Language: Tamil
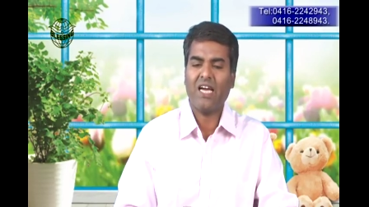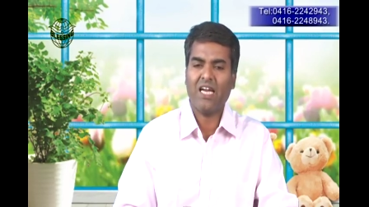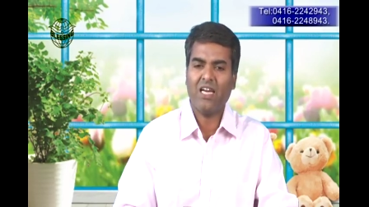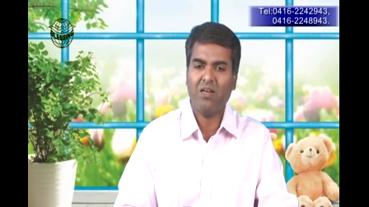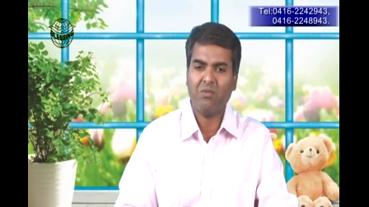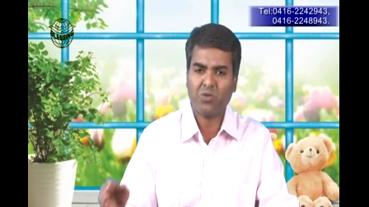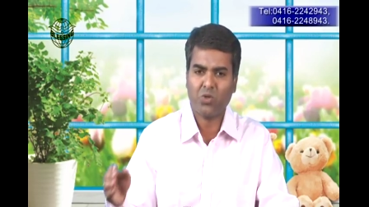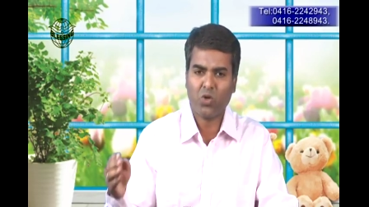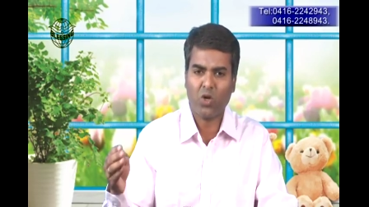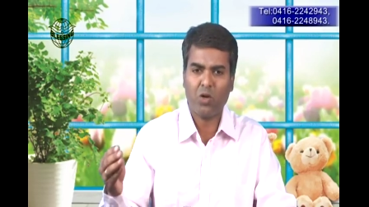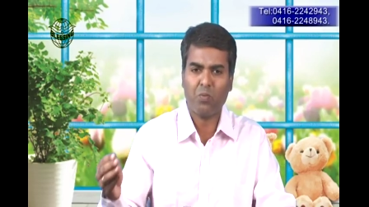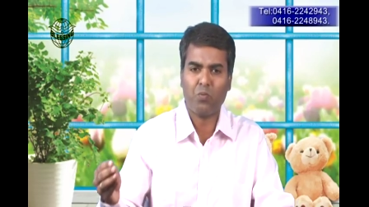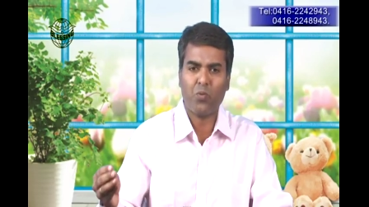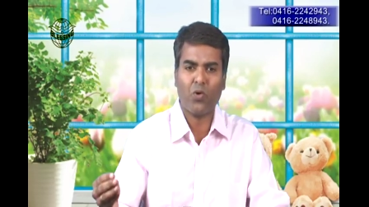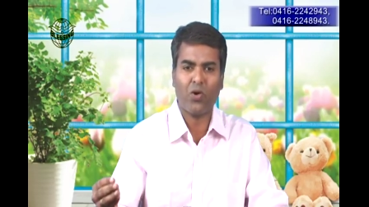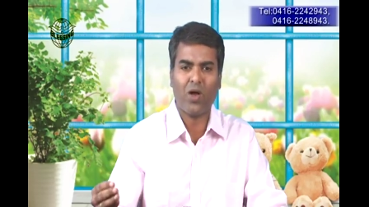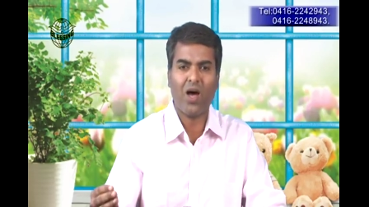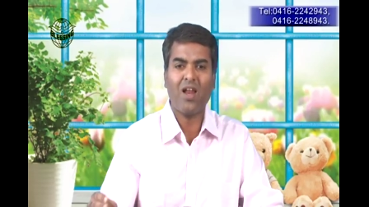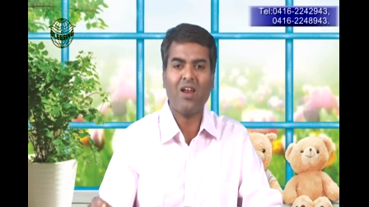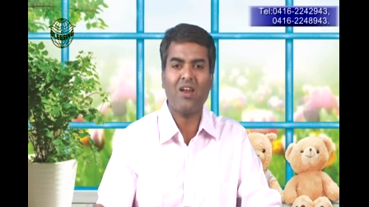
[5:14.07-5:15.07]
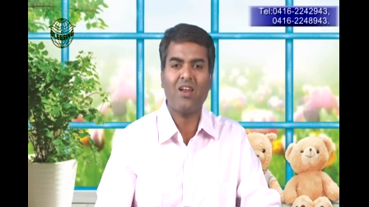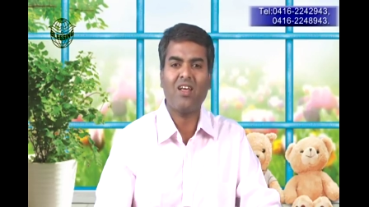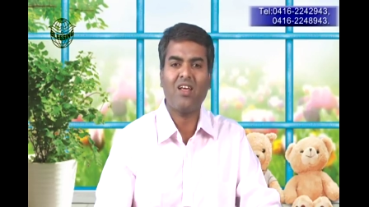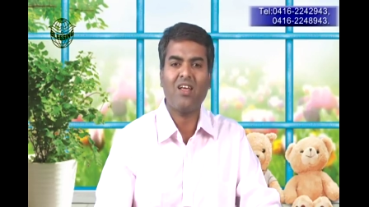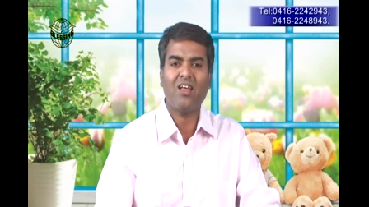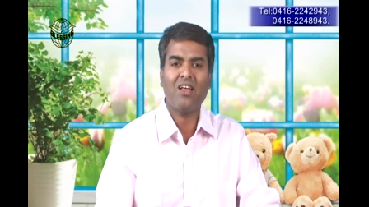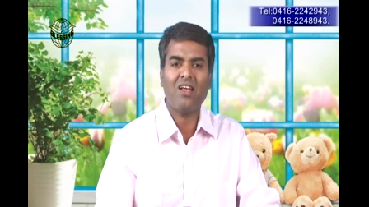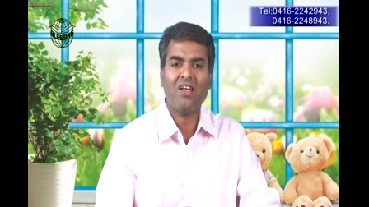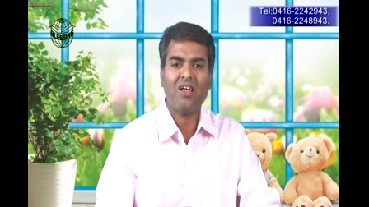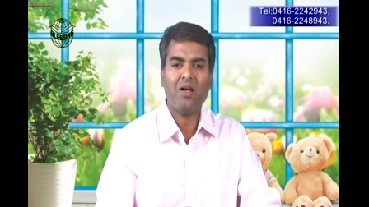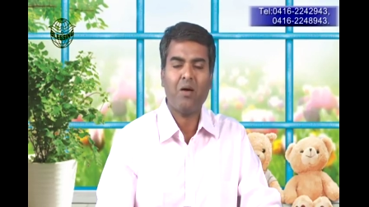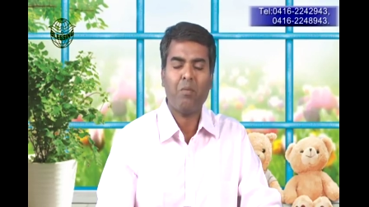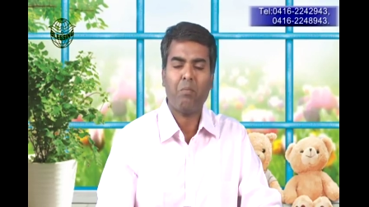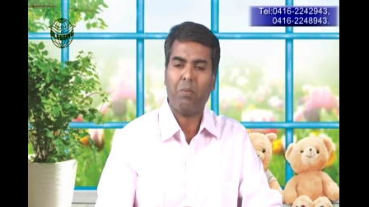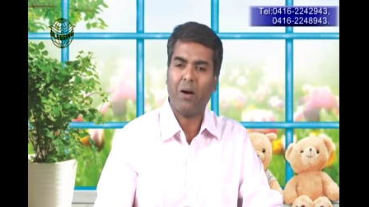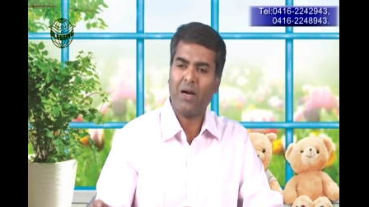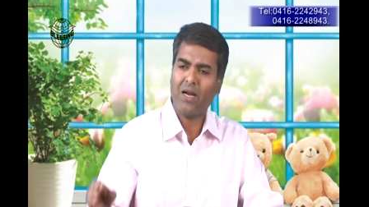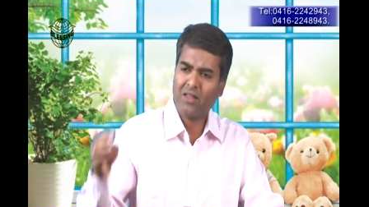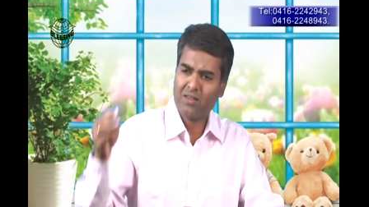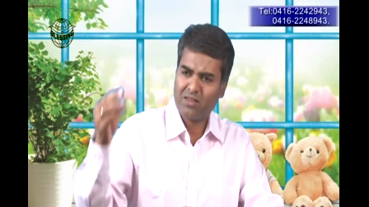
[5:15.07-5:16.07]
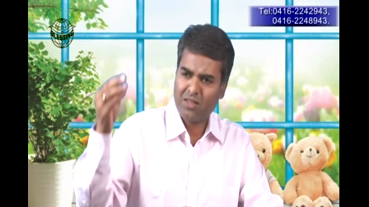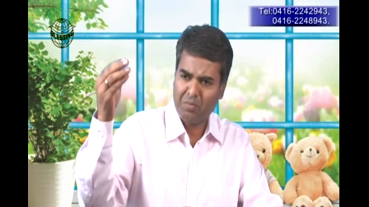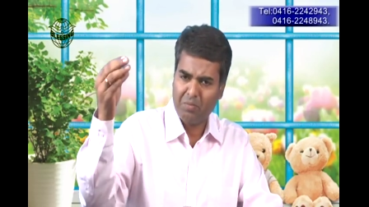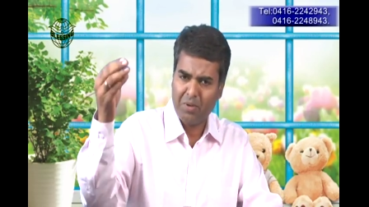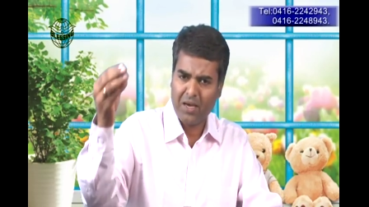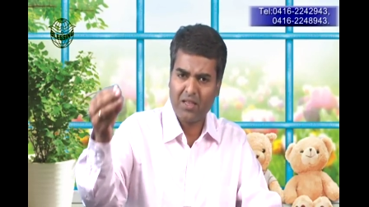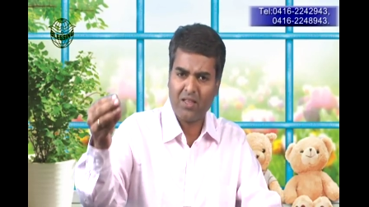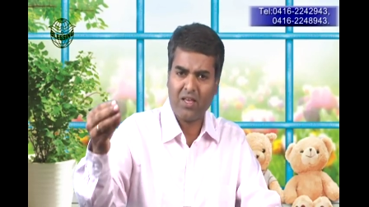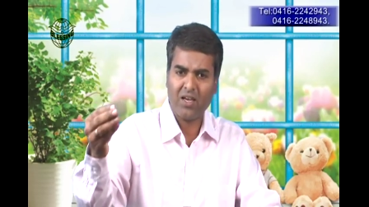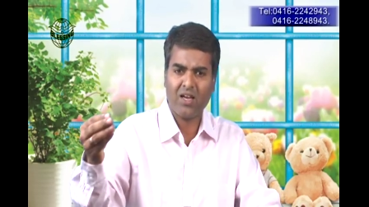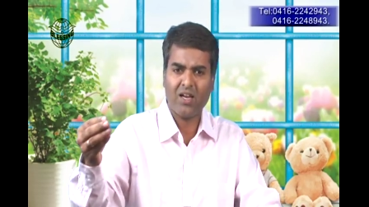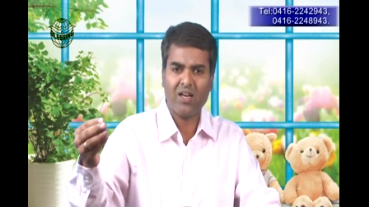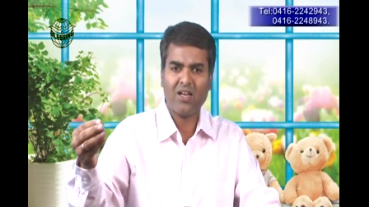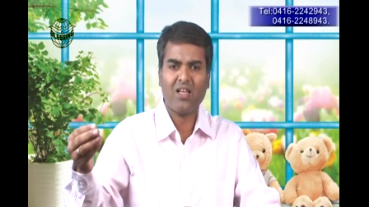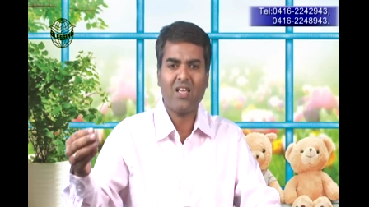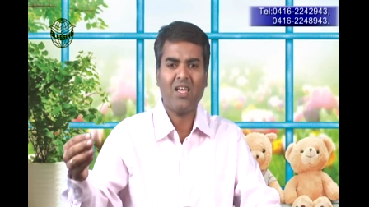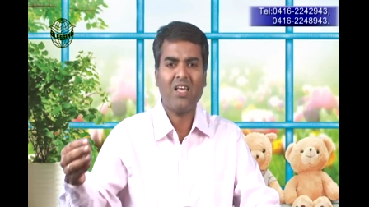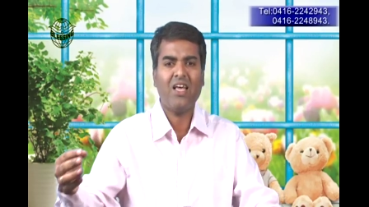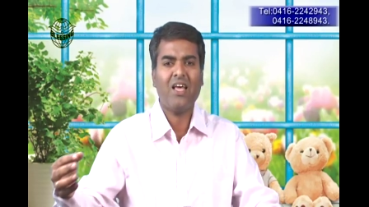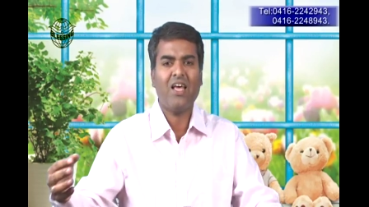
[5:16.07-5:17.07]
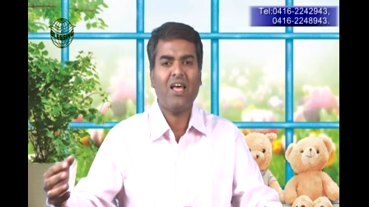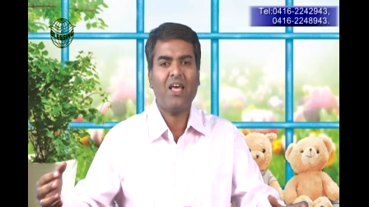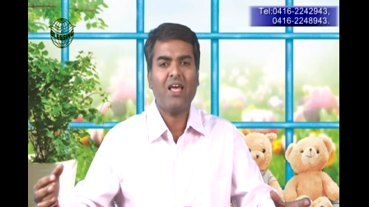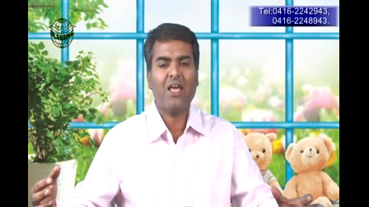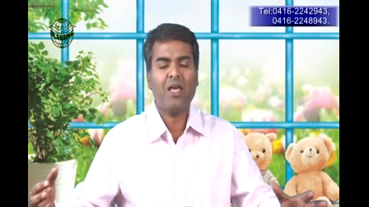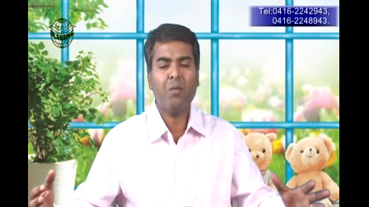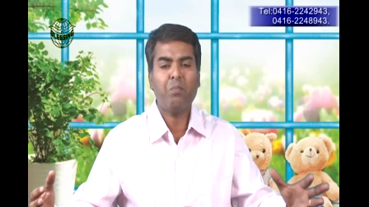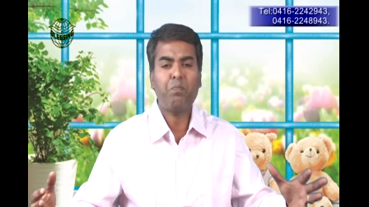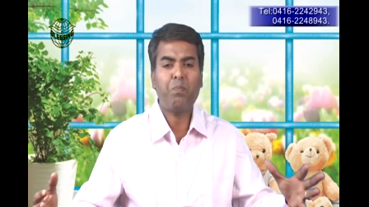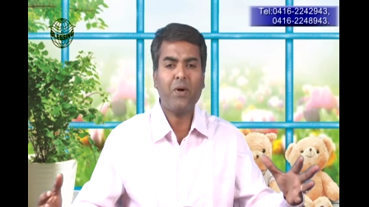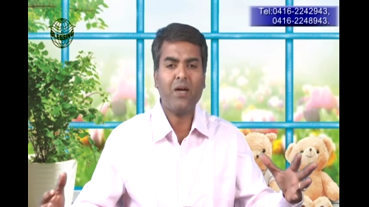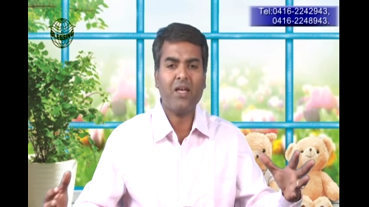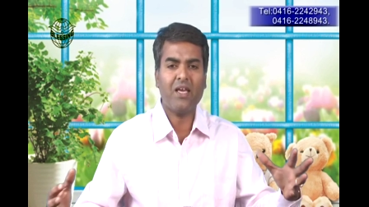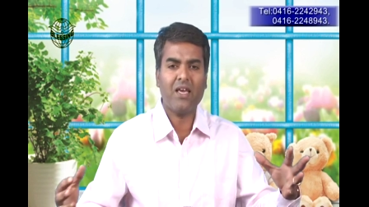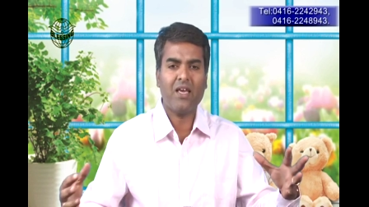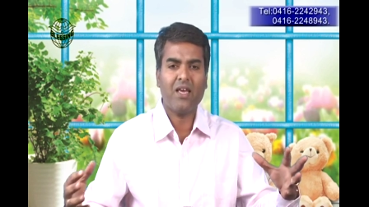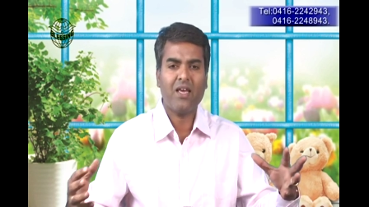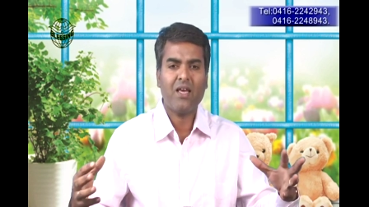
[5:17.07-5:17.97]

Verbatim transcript: இன்னும் சொல்ல போனால் படித்த மேதைகள் இப்படி